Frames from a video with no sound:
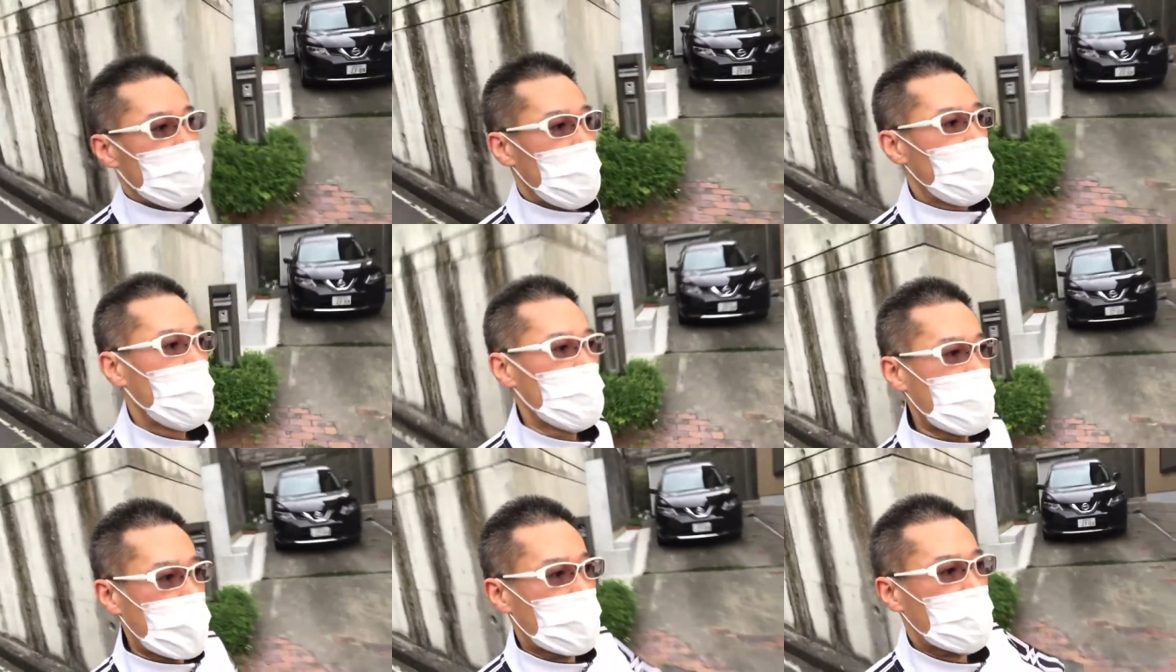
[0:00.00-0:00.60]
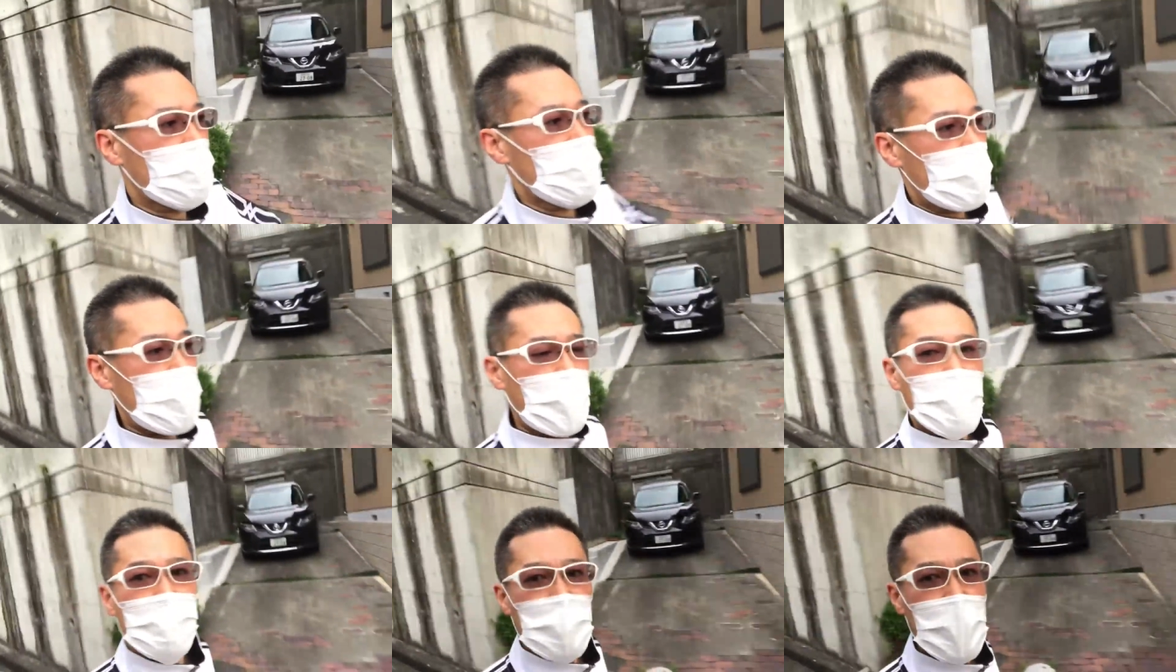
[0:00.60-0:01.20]
うに思いますこれか
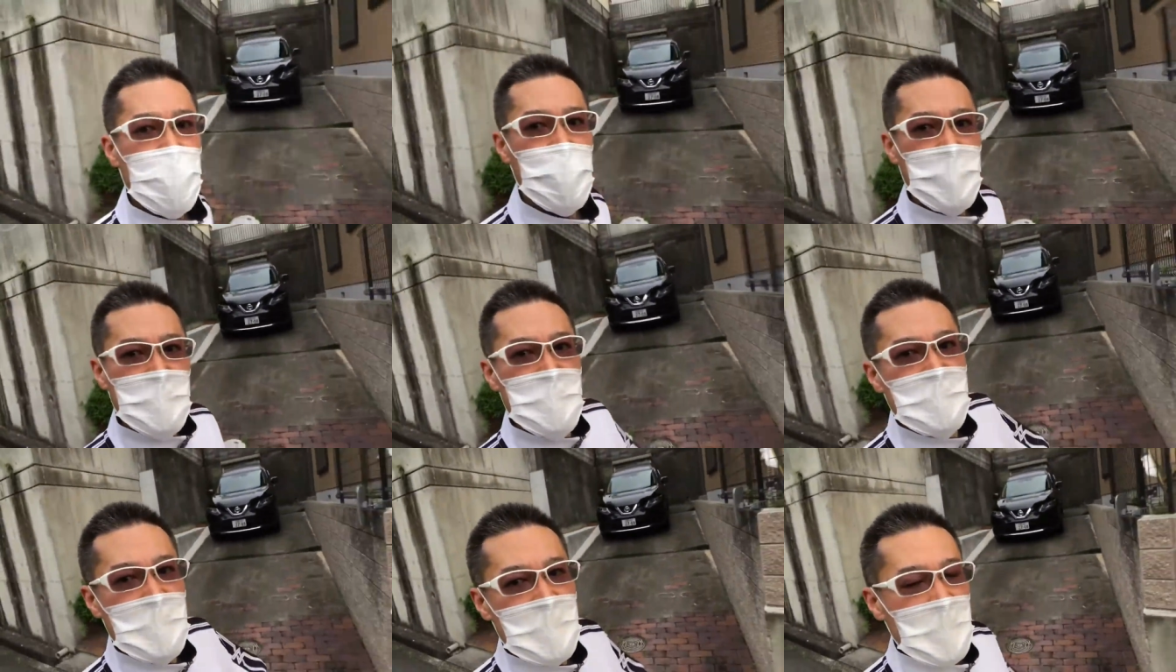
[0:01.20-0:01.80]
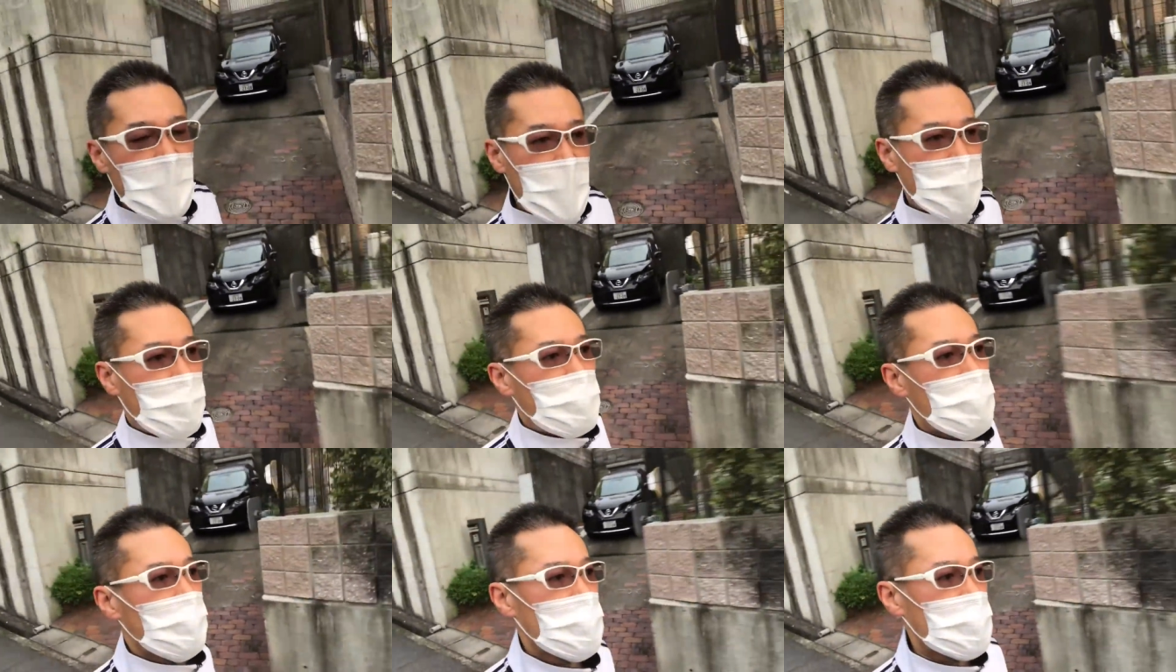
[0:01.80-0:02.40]
らのねあの
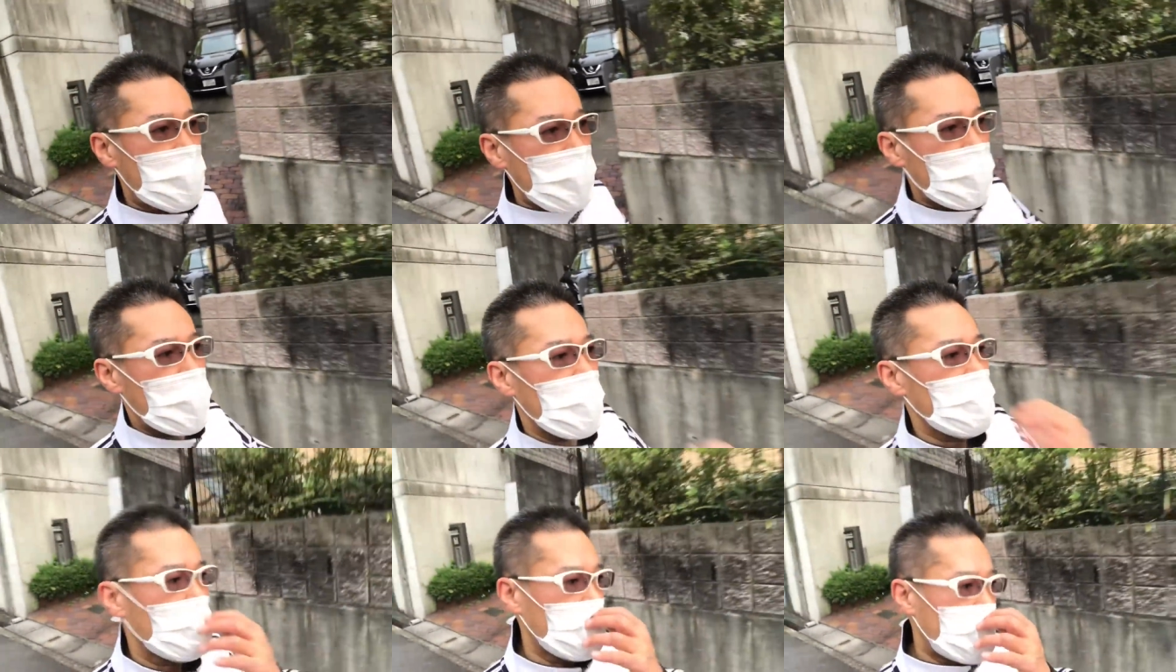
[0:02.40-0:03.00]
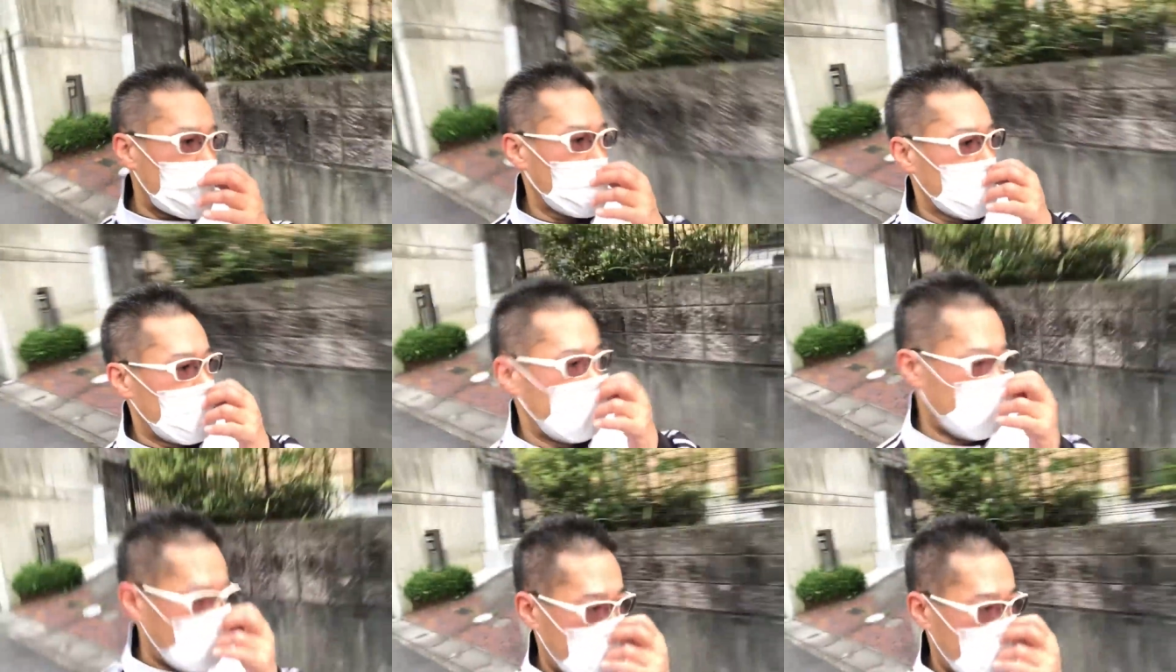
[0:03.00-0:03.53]
僕の宣伝というかその